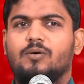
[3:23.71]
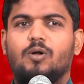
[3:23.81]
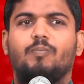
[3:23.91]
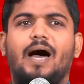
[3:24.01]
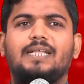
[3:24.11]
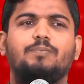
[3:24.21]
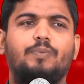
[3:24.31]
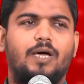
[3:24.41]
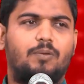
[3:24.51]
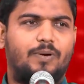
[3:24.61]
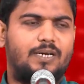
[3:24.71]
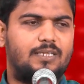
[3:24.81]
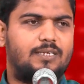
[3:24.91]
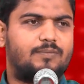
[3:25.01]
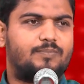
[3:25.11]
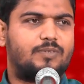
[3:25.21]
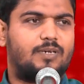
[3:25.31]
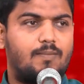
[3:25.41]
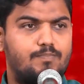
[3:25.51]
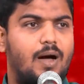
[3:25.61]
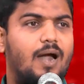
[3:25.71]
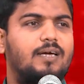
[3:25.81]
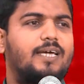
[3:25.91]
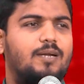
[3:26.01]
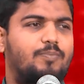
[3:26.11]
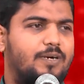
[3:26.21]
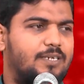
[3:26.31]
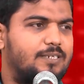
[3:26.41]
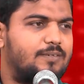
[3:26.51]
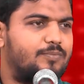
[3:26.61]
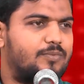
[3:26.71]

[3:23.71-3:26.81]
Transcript: ஒரு பாதிப்பு ஏற்பட்டது நம்மாளுக்கு ஏற்பட்டிருக்கு